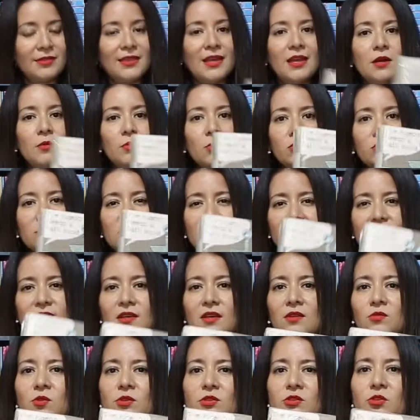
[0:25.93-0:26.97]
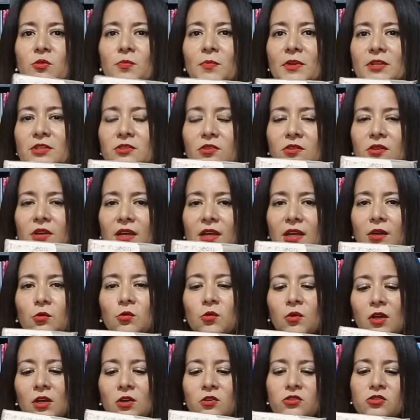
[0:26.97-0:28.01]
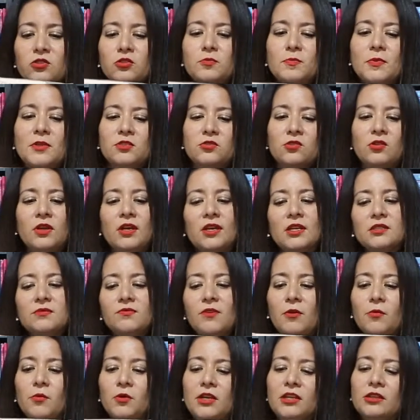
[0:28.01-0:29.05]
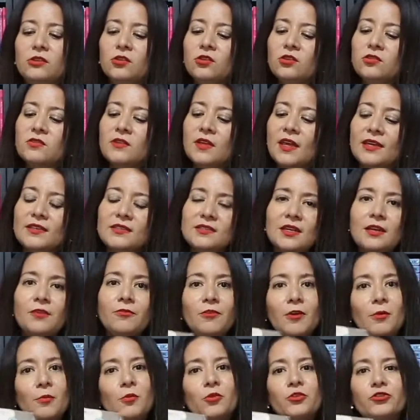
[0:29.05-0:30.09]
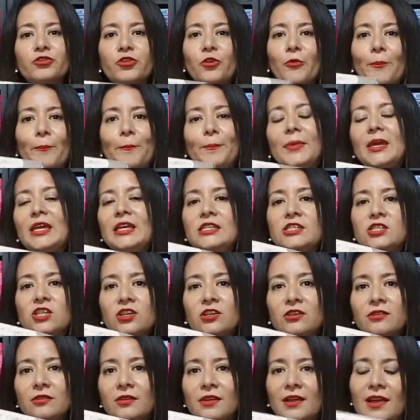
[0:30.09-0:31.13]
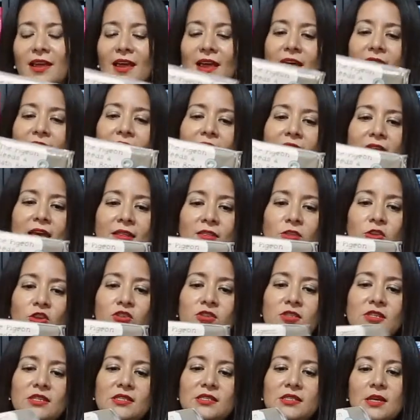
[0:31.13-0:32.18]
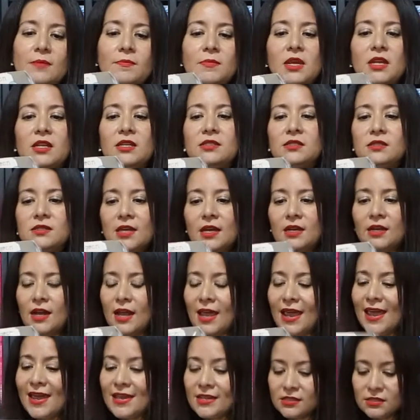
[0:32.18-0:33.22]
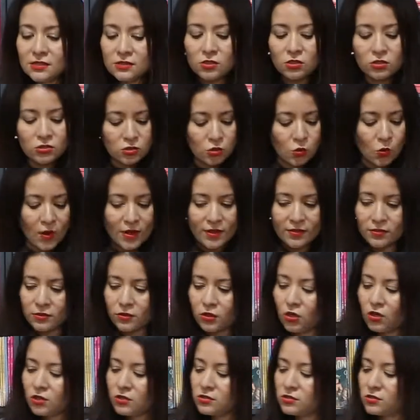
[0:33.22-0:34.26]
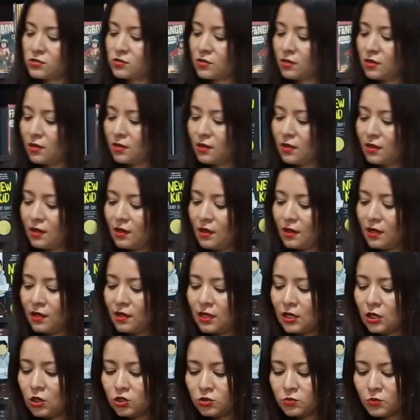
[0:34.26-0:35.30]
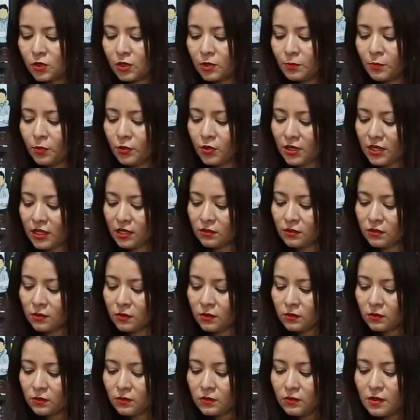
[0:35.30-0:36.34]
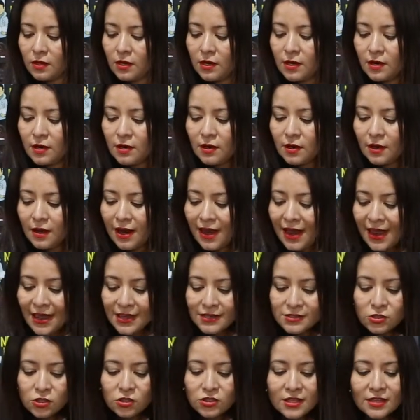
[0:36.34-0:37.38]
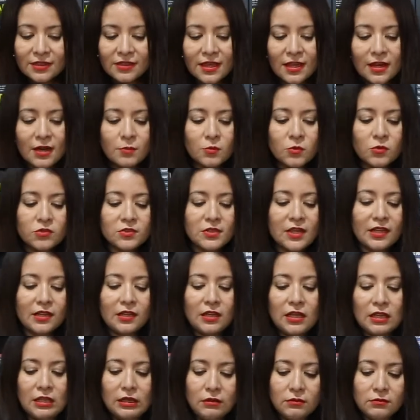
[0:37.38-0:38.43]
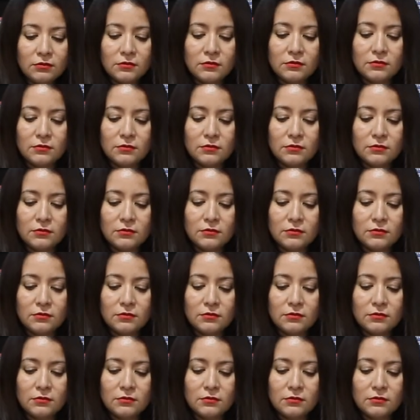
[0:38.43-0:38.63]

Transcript: tenemos este de nuestro personaje, uno de nuestros personajes favoritos, que es el famoso Pigeon. Entonces también están estos cuentos, aquí los voy poniendo. Estos que tenemos aquí